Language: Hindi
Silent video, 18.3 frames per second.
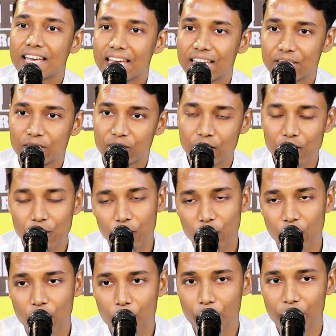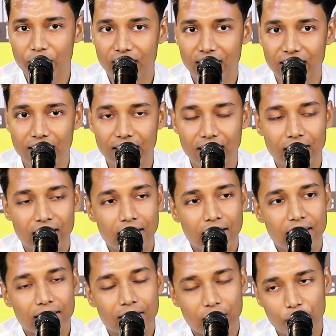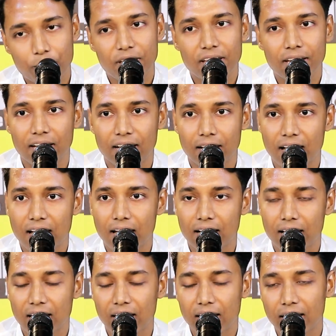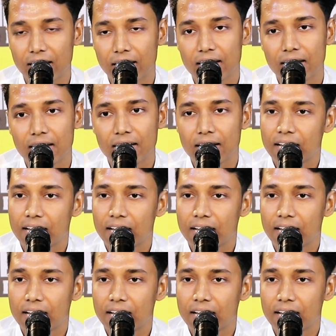इस दिल को अब मेरे तभी करार आएगा